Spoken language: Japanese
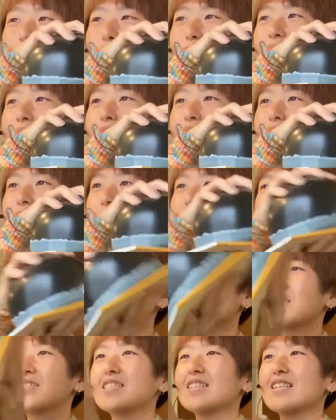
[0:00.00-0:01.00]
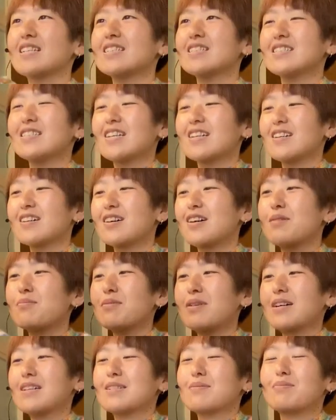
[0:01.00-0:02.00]
番組特製ステッカー
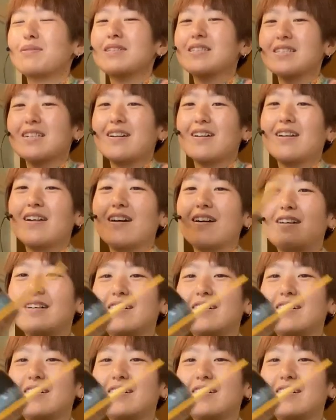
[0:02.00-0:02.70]
もありますから